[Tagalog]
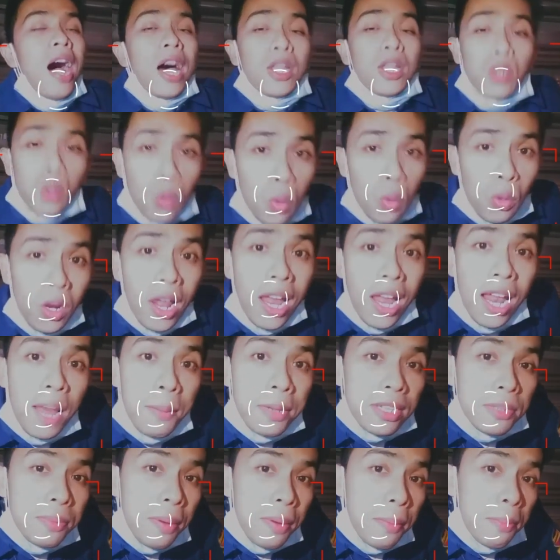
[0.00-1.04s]
At kung
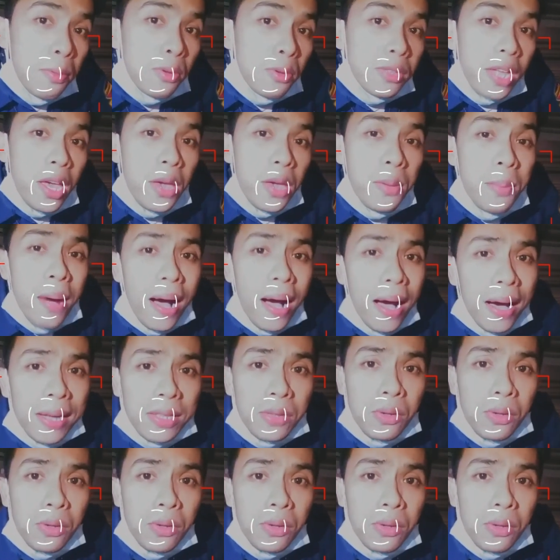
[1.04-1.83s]
lalabas man po tayo mga